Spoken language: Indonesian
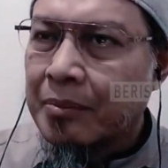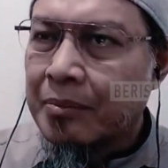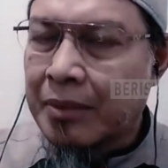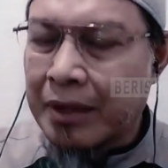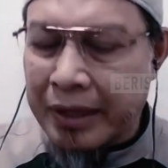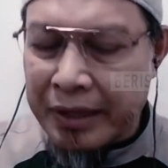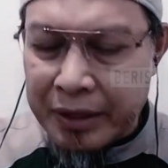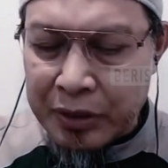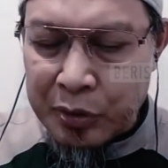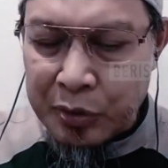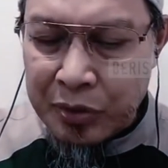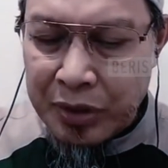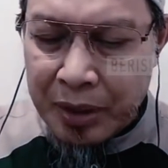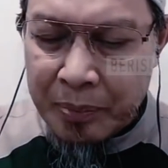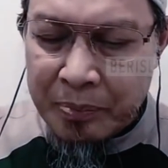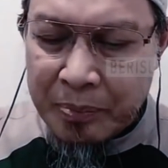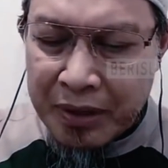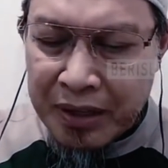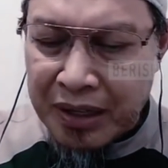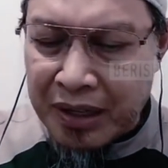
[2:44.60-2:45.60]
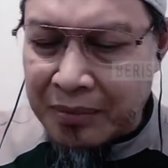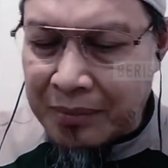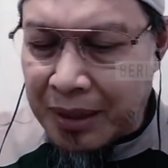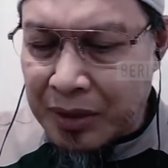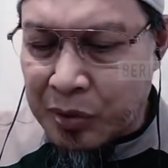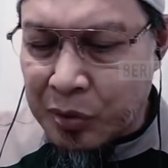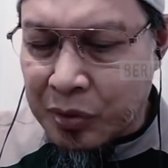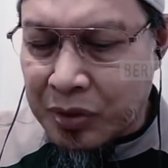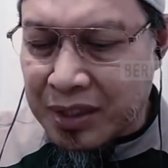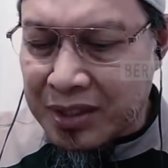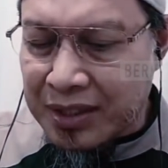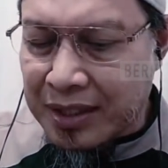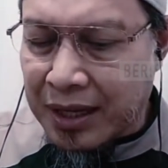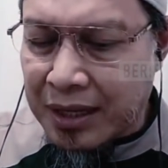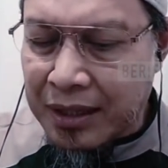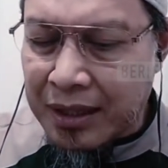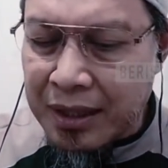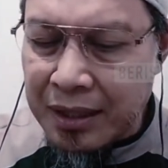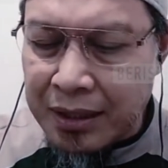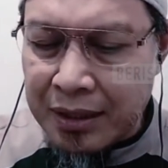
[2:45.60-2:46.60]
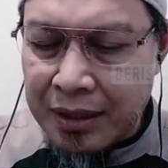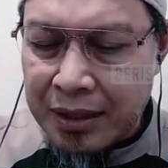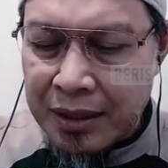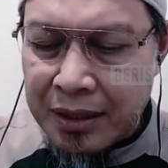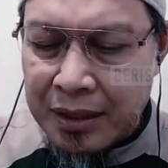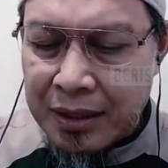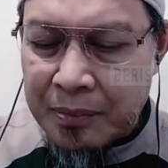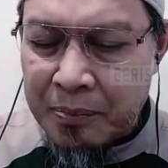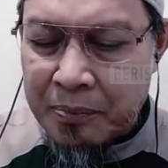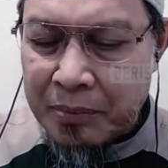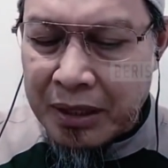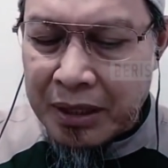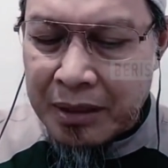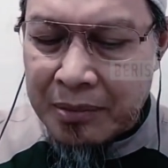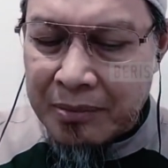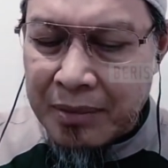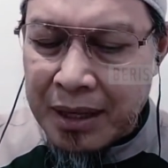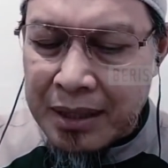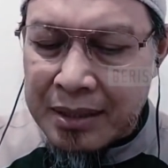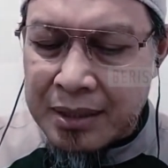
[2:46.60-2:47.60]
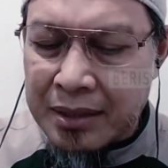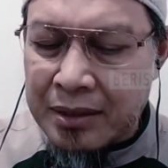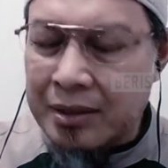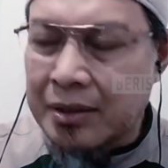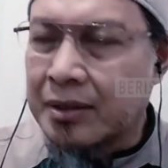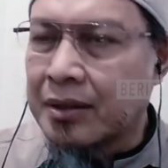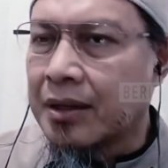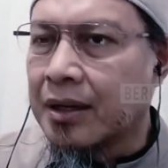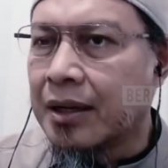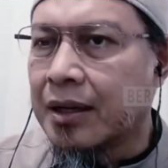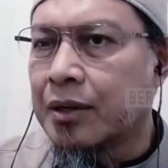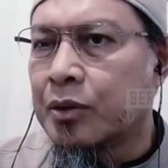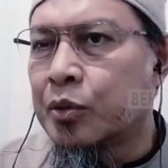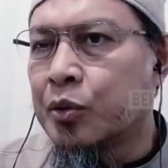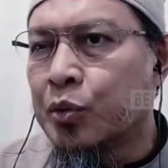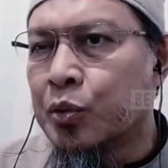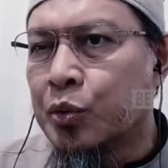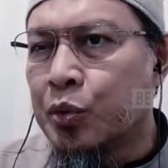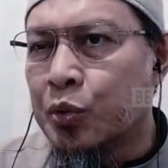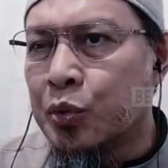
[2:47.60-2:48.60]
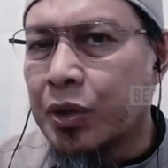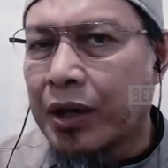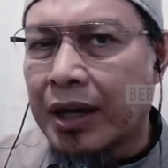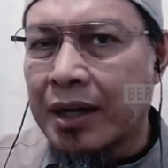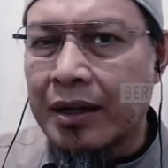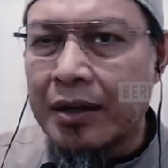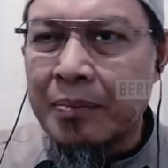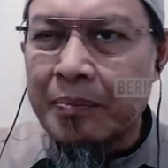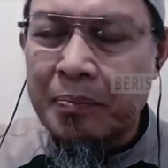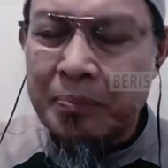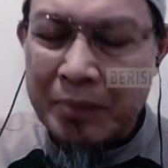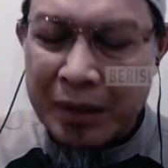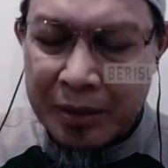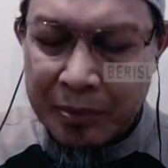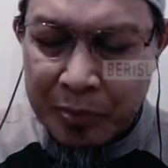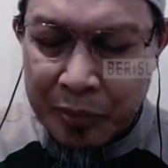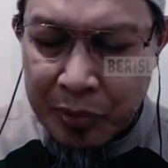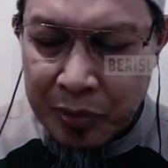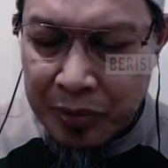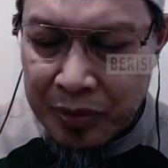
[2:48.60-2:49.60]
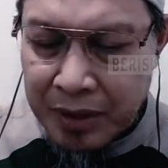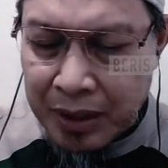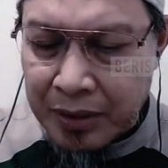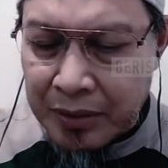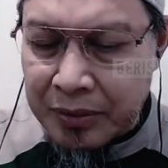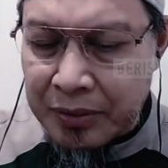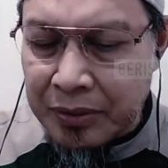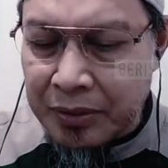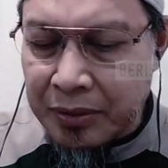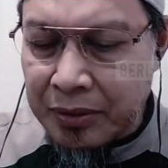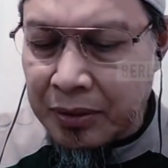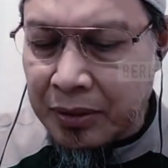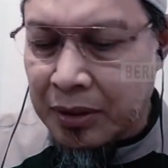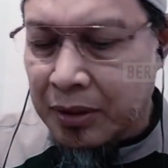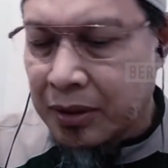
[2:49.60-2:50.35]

mereka sudah pernah masuk ke sana pada masa setelah kutukan 40 tahun